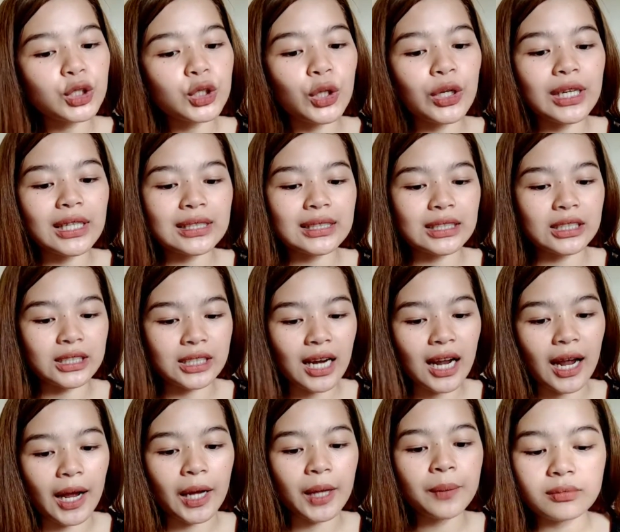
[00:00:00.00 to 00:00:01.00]
So, ito
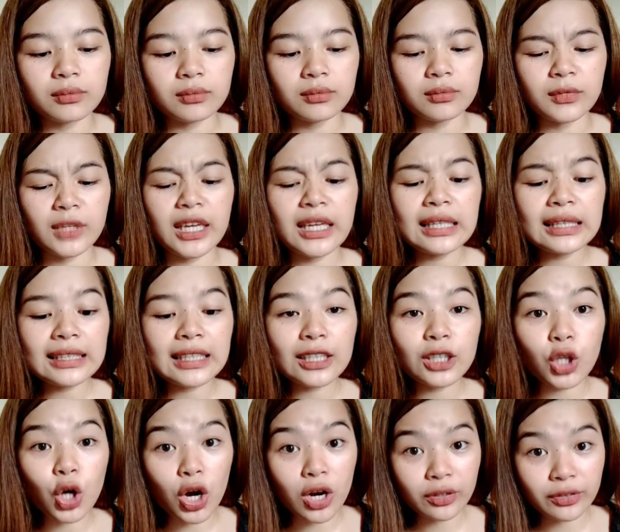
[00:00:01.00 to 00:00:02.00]
siya. In
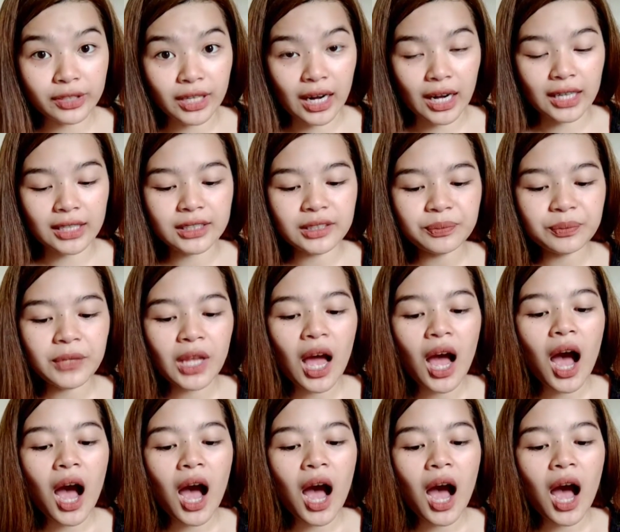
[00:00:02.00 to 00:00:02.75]
the long run,